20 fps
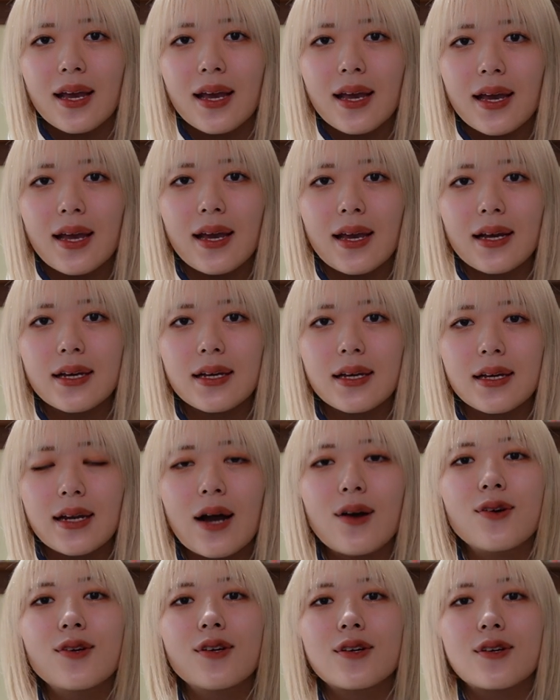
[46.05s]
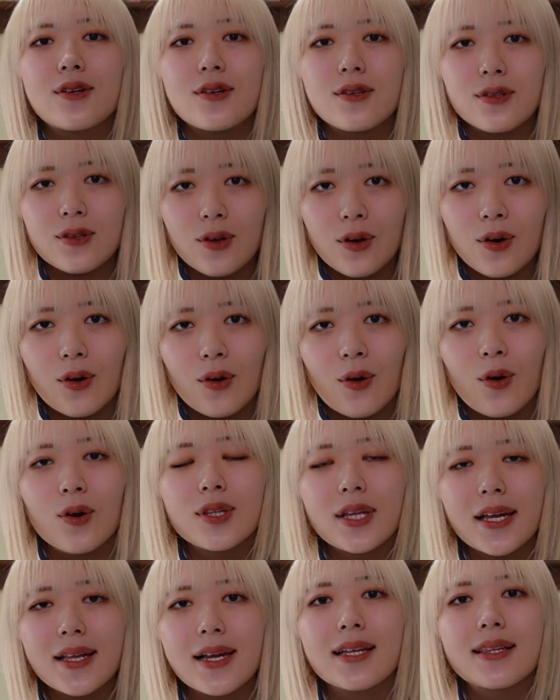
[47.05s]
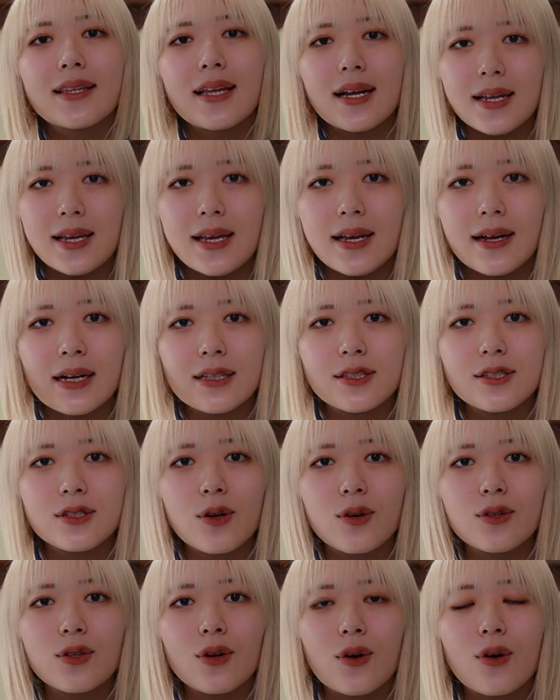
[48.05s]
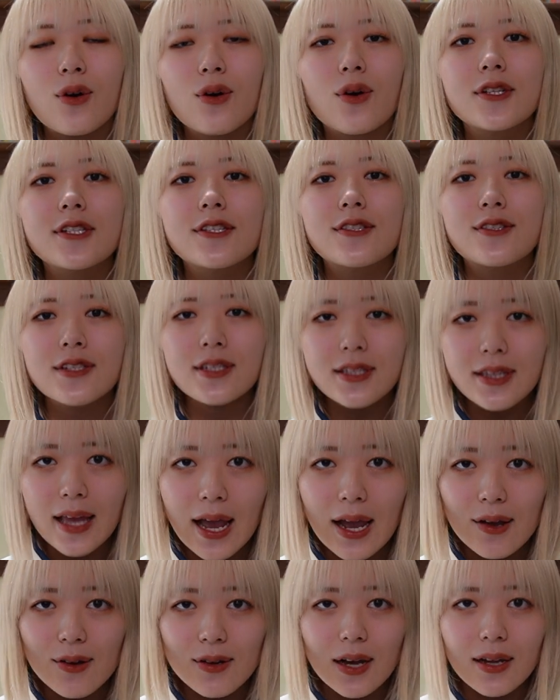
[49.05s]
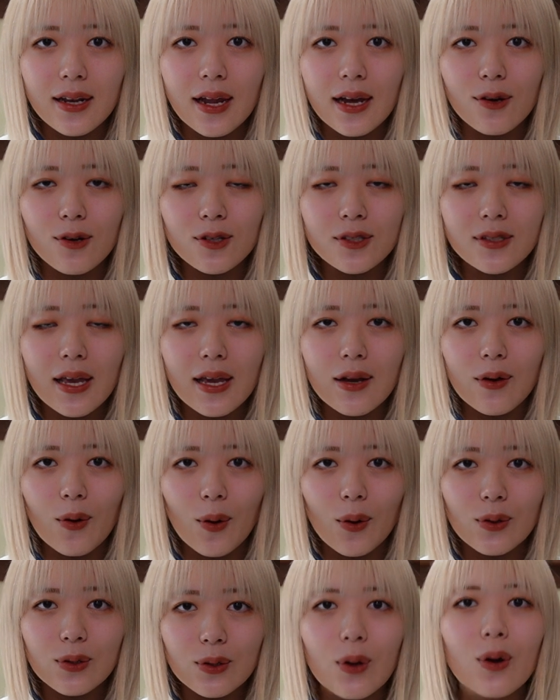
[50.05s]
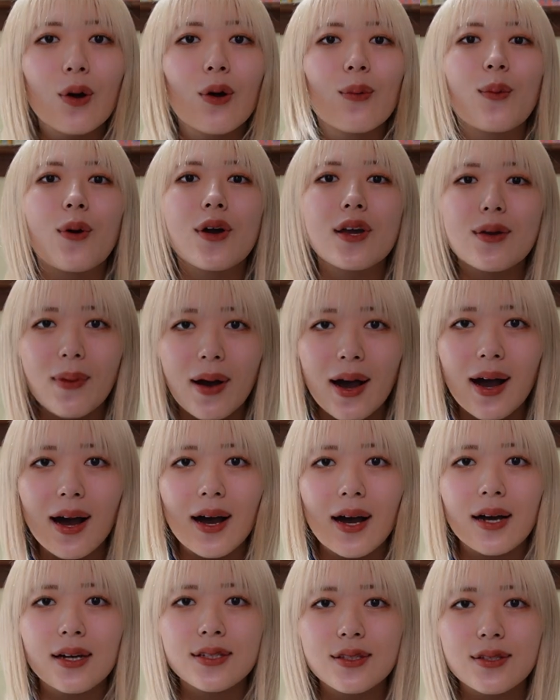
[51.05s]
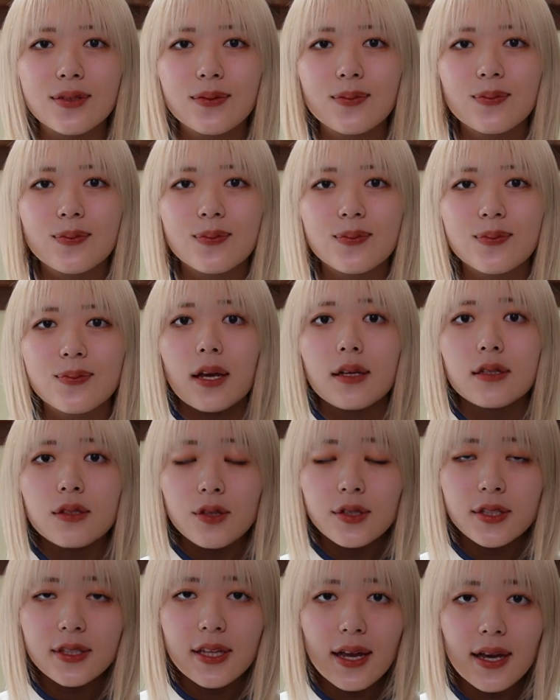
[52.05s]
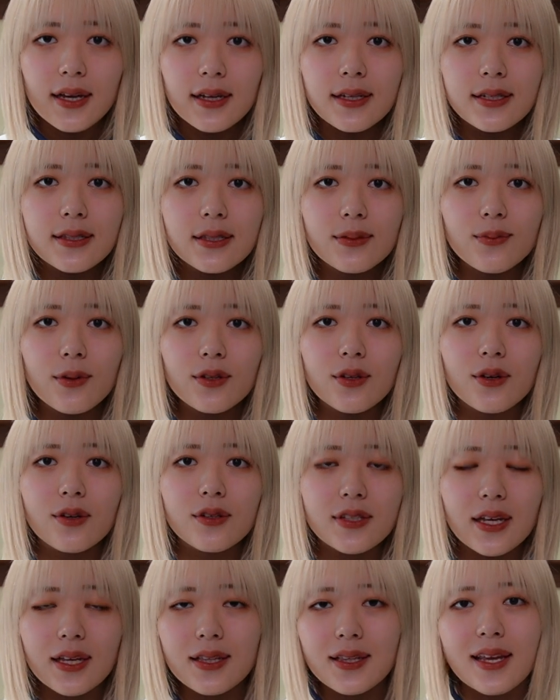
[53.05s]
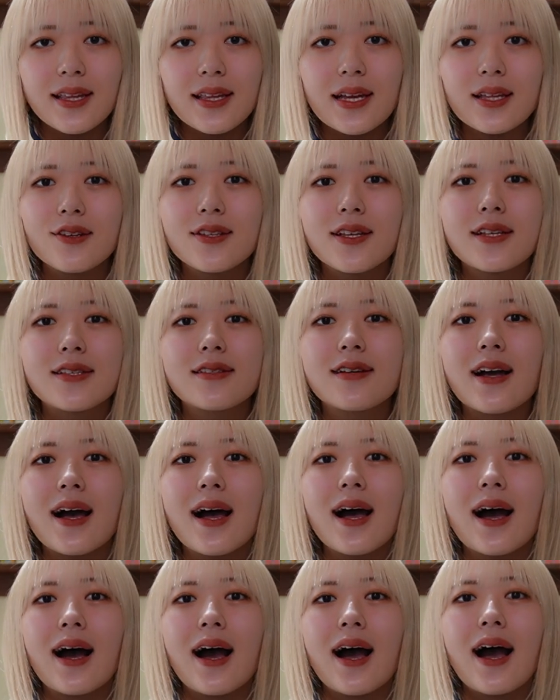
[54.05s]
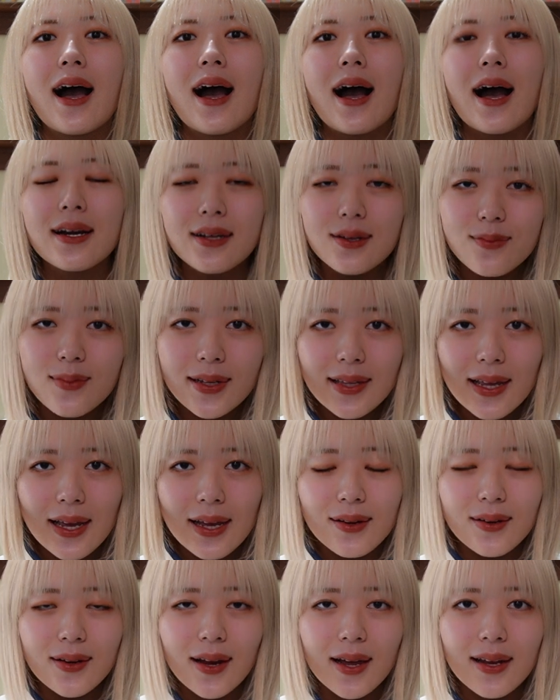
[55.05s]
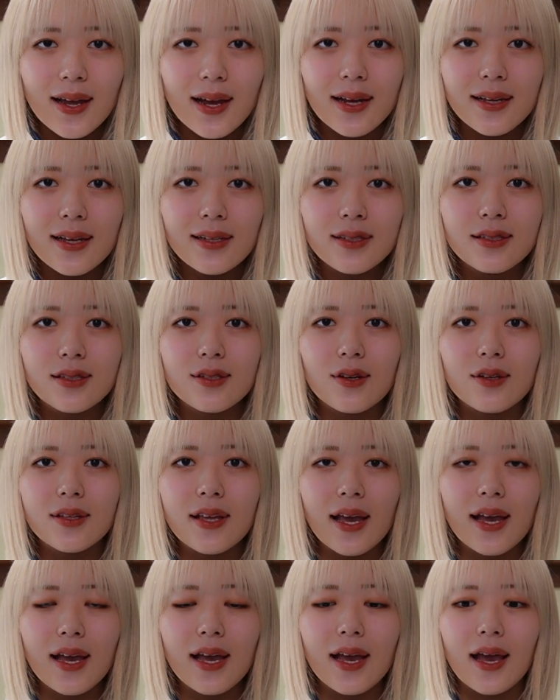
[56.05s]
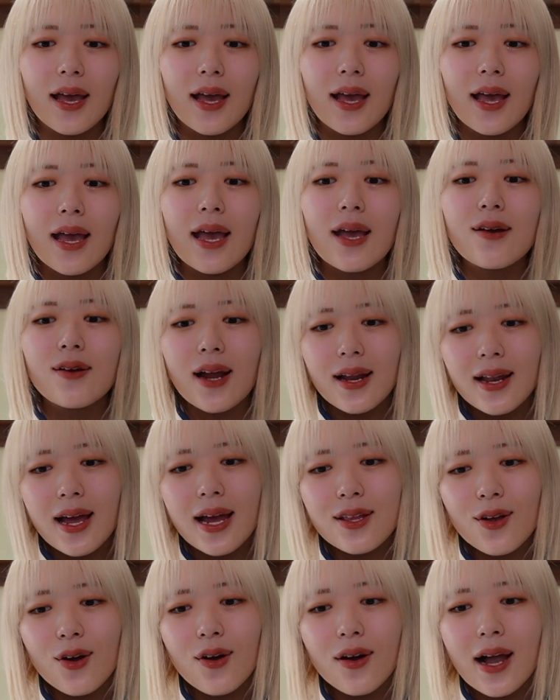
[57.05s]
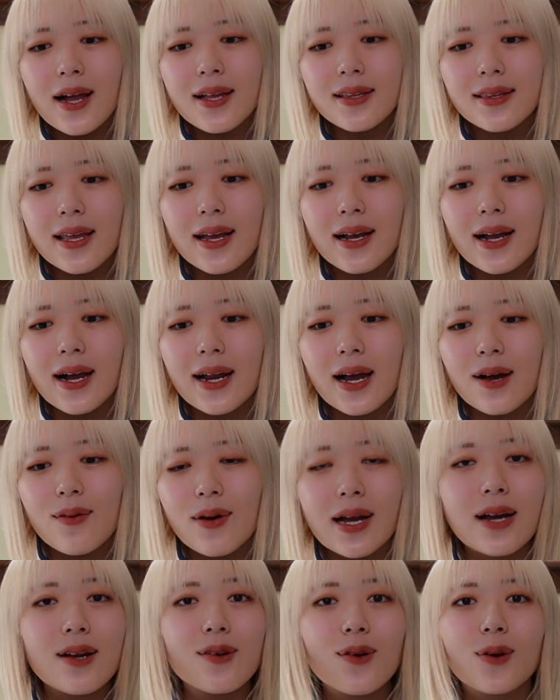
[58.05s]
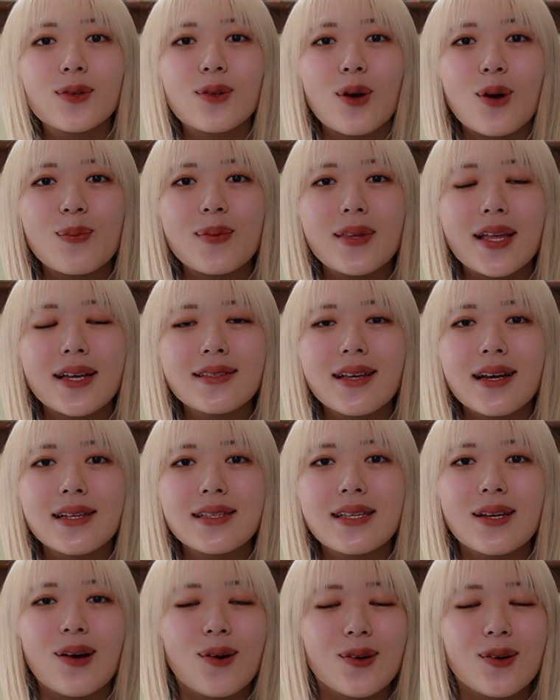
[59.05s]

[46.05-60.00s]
えー、ラウルくんの本音だったり活動の今後について占いをしていこうと思います。そしていつもの前提なのですが、あくまで占いですので、え占いの観点からわかることを皆さんに